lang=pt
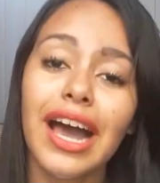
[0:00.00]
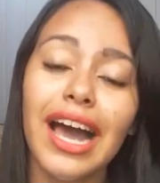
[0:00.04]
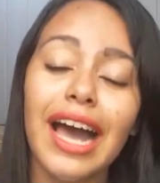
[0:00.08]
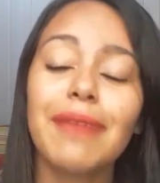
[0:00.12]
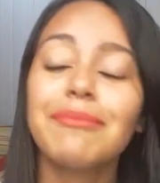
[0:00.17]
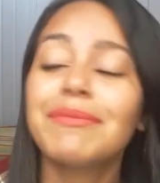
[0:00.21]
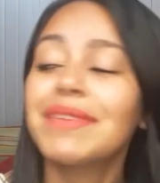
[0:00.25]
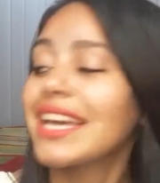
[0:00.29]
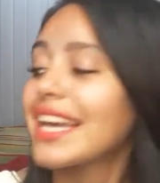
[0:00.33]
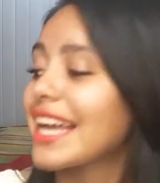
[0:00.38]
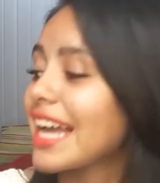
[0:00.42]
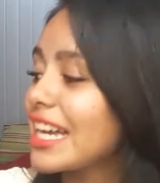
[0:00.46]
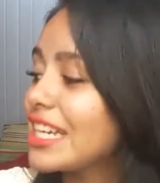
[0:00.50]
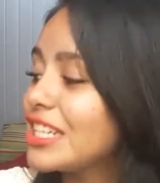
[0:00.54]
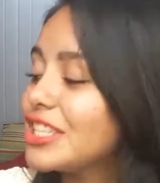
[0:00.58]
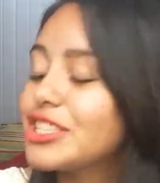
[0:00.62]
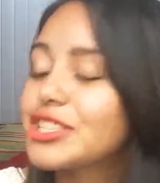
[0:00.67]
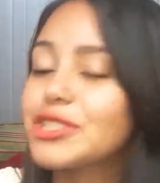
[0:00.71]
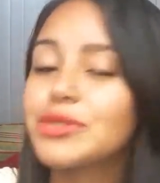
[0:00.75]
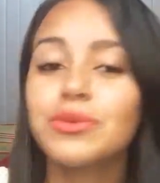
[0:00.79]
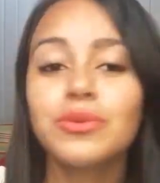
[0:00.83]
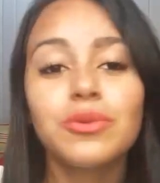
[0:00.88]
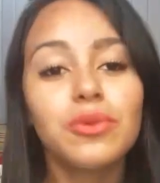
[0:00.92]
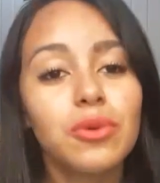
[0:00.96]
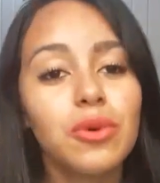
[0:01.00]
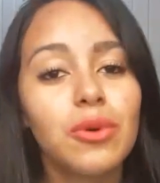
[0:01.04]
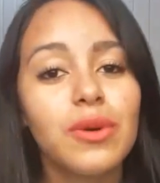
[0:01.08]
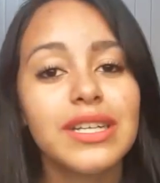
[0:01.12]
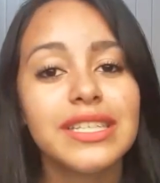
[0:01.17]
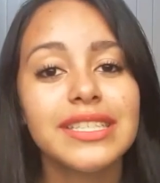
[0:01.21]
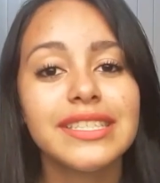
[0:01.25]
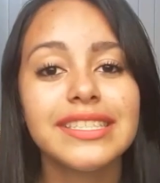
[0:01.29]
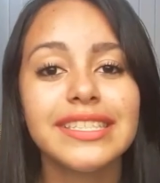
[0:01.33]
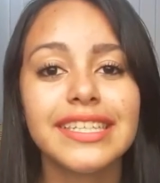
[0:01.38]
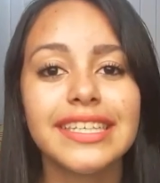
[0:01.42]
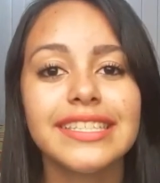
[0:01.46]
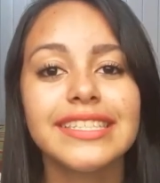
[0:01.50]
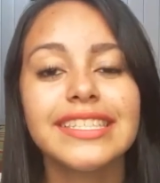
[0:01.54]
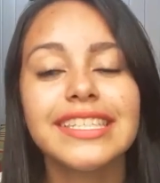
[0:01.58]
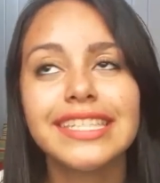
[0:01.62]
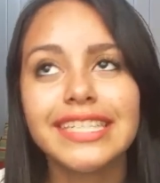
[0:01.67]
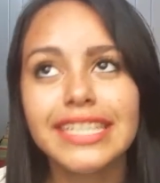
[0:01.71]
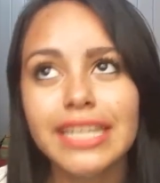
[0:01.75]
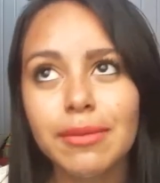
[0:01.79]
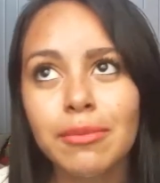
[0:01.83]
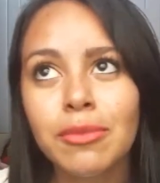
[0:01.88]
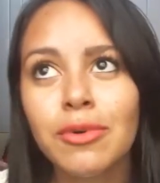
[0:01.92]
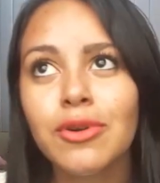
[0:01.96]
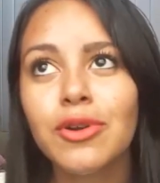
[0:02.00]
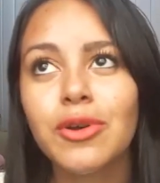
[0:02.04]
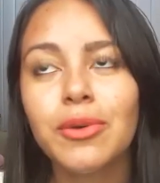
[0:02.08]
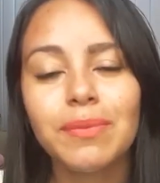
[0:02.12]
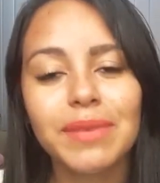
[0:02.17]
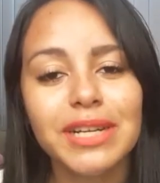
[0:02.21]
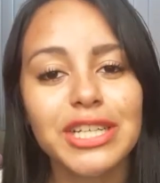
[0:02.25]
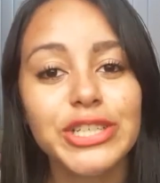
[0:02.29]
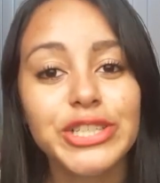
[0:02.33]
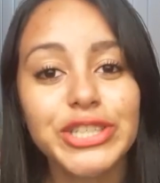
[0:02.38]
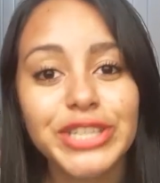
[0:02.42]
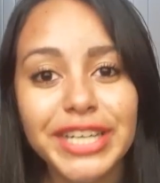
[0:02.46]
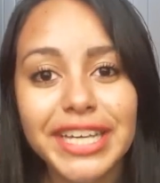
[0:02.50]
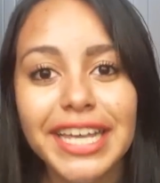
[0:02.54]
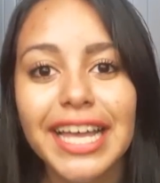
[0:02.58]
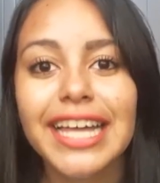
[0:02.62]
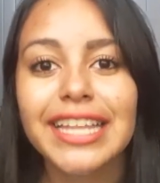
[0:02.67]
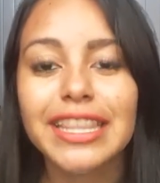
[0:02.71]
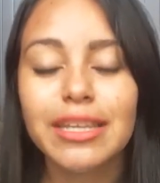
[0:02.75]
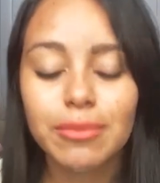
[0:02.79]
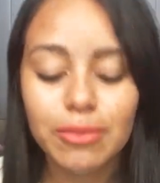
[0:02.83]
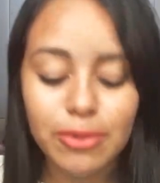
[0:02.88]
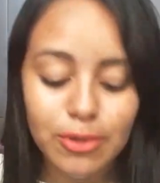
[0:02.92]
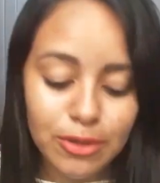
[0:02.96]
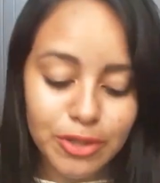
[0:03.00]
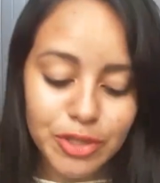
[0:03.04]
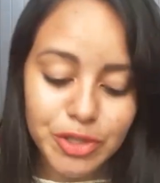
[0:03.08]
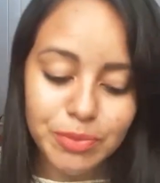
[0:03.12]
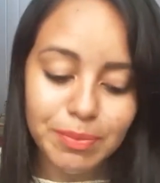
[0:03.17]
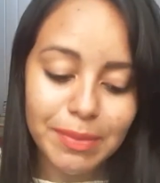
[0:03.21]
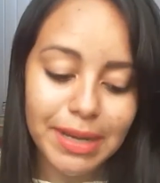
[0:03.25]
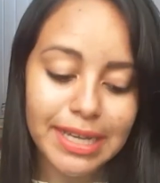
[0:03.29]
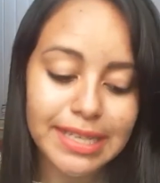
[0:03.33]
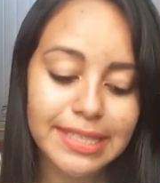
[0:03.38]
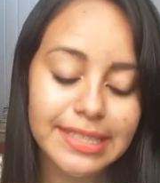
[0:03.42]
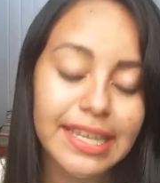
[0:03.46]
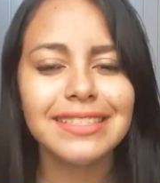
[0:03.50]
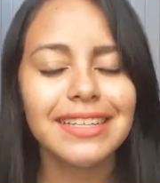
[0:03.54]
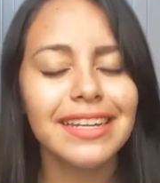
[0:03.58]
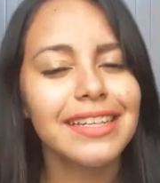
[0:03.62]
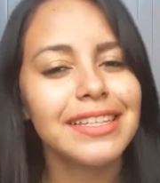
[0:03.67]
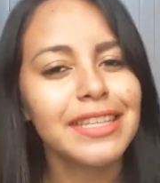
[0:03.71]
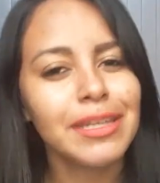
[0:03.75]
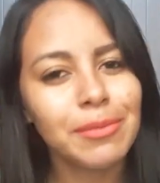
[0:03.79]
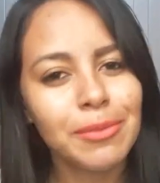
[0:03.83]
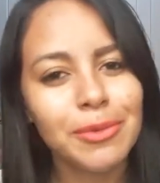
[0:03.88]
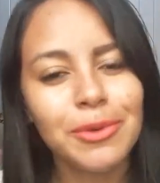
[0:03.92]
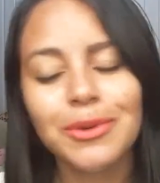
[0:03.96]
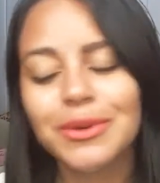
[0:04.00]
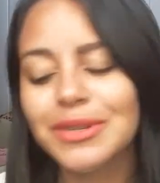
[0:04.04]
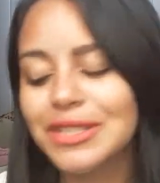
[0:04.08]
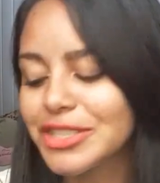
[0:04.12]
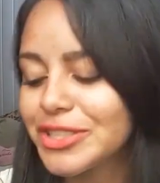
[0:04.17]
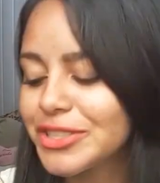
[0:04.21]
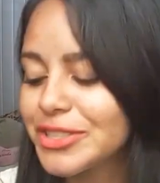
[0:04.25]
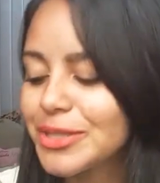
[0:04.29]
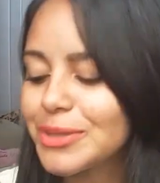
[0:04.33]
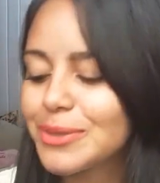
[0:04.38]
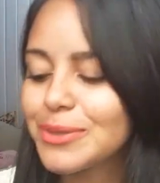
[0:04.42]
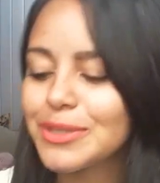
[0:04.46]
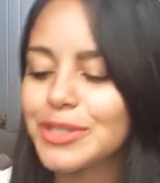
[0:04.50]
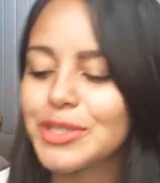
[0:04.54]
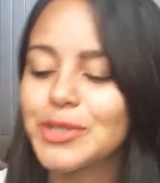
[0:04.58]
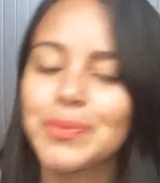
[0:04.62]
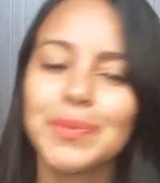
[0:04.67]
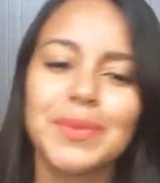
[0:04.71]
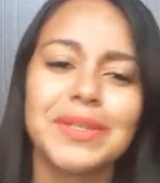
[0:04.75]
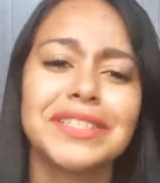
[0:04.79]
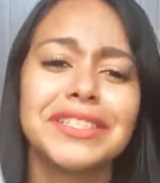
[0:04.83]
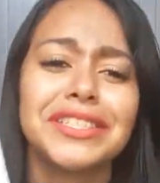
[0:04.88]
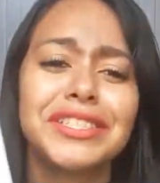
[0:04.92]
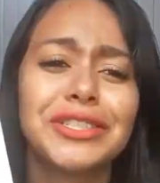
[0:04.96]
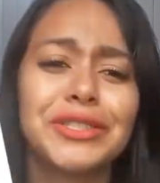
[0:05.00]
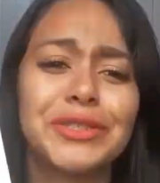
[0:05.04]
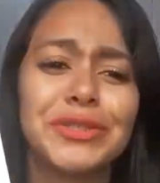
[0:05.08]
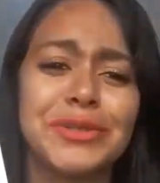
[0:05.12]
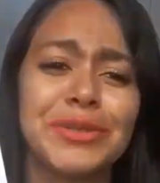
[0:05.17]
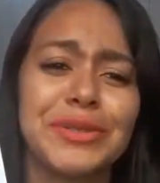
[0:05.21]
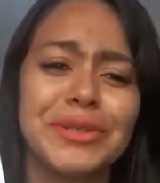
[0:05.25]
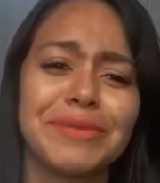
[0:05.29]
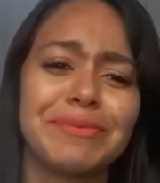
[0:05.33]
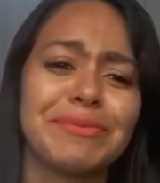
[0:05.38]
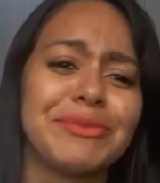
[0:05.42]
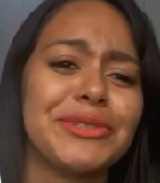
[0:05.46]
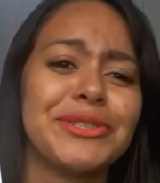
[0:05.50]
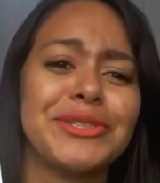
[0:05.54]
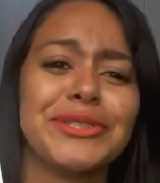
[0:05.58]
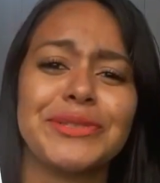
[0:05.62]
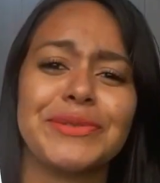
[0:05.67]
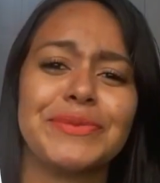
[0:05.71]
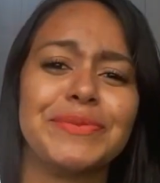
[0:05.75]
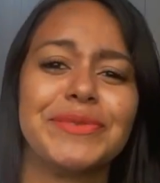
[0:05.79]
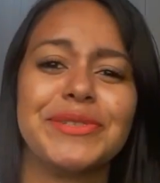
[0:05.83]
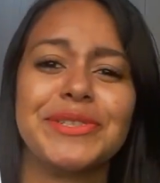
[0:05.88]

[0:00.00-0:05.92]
a minha cartinha do Google AdSense, que demorou pra chegar, demorou demais. Ela demorou e chegou, e tipo assim, gente, eu tô muito,